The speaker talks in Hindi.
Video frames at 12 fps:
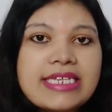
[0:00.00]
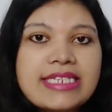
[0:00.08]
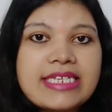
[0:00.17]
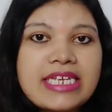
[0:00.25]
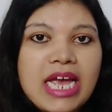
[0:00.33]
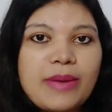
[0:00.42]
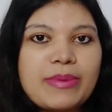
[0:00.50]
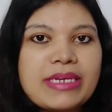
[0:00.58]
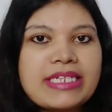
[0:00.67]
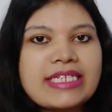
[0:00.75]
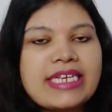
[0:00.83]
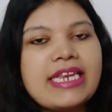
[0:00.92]
इससे
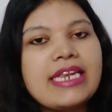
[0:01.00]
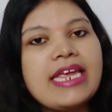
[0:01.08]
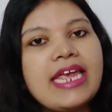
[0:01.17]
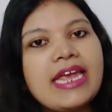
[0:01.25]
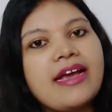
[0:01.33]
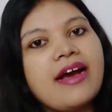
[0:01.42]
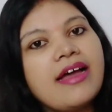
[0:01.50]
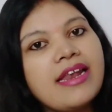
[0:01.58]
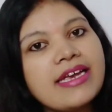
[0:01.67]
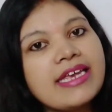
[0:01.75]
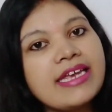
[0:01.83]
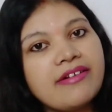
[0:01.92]
आपकी स्किन एक
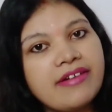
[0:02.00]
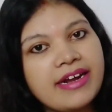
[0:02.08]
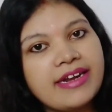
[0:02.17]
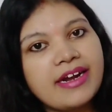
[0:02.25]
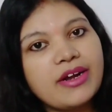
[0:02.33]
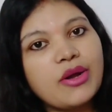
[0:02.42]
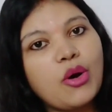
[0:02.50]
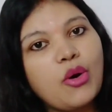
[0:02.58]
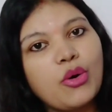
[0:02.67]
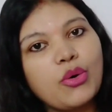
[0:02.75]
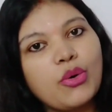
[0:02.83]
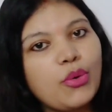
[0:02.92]
अलग ही रेडियंट
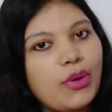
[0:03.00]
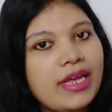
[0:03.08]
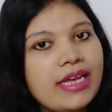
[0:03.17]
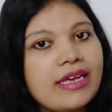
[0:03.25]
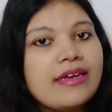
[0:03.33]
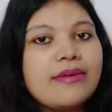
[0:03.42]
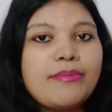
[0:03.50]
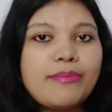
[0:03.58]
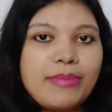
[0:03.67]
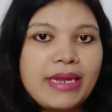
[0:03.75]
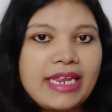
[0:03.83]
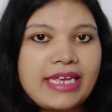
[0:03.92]
और ग्लोइंग
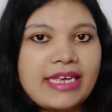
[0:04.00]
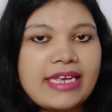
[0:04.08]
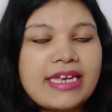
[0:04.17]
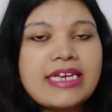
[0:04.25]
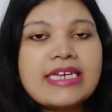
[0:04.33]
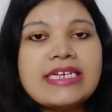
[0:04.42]
बनेगी